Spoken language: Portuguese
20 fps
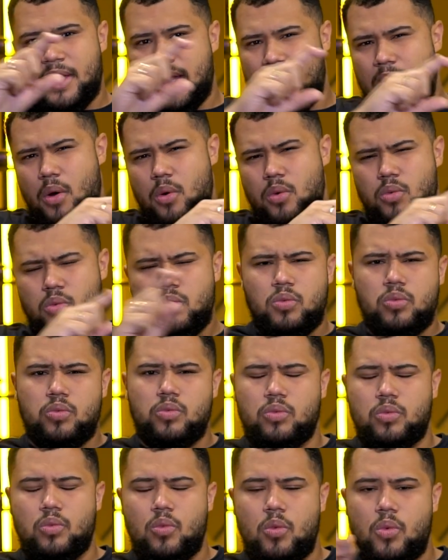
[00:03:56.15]
É
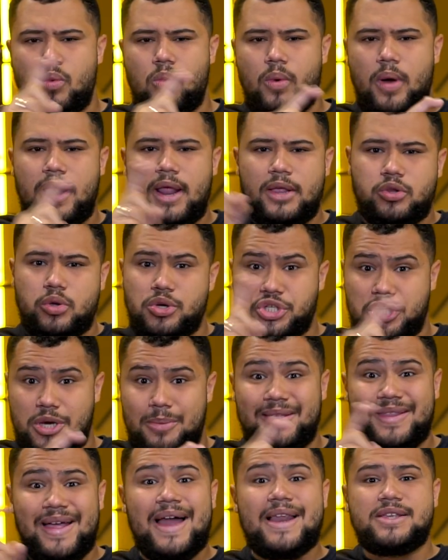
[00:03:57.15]
um, um, relatório que
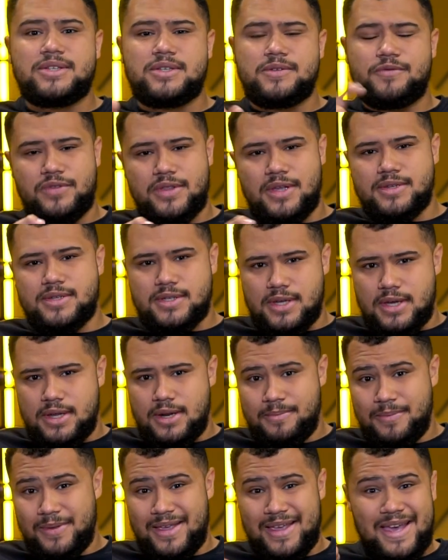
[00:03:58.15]
chama Análise
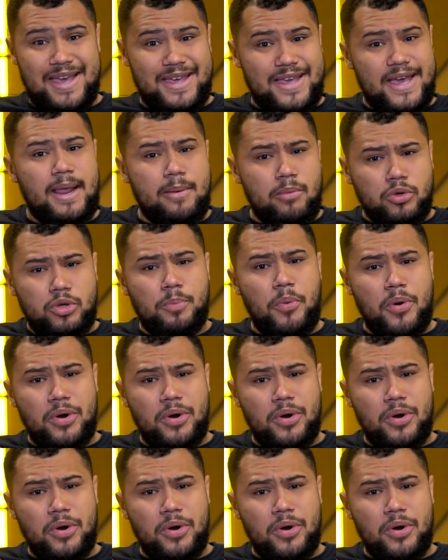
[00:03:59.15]
Financeira e ele é muito